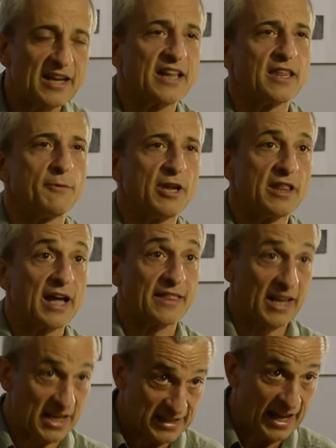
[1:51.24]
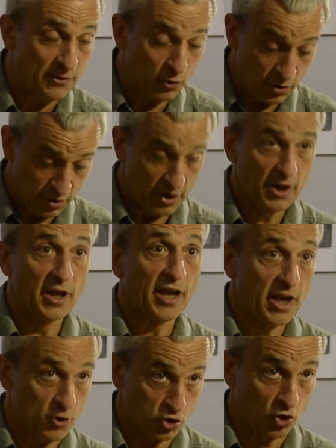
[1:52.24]
la debilidad del Estado,
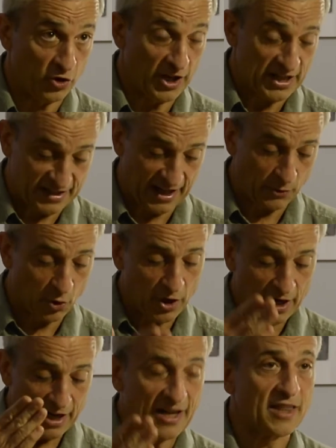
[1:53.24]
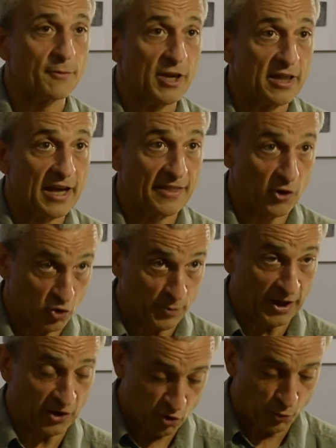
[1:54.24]
y no solo del Estado, la debilidad de los
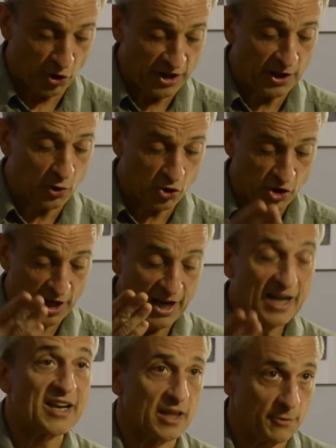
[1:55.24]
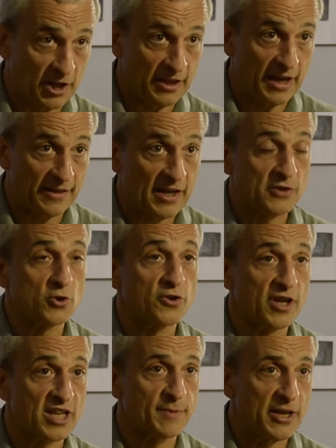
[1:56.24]
partidos políticos, la debilidad de la
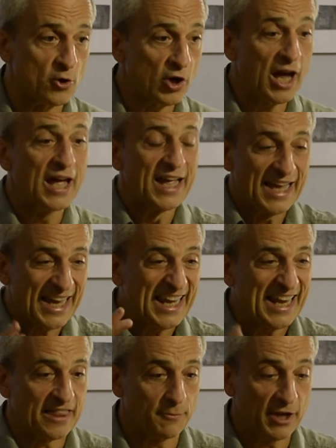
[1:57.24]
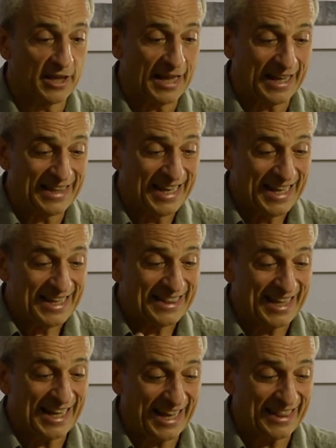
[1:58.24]
sociedad española y la debilidad
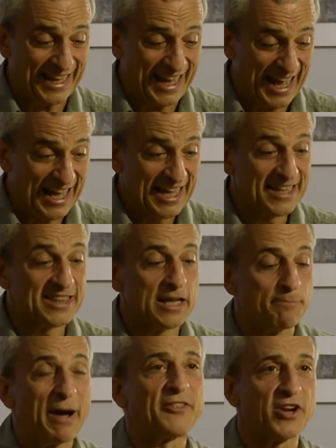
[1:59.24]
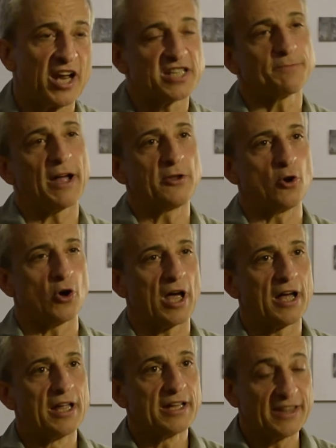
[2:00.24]
de la idea de patria
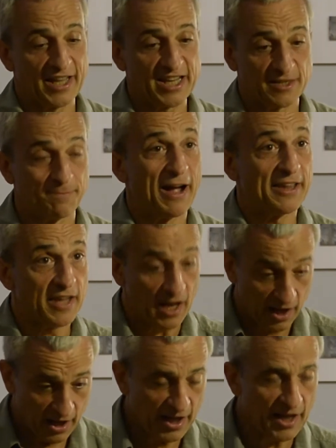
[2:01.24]
española, de España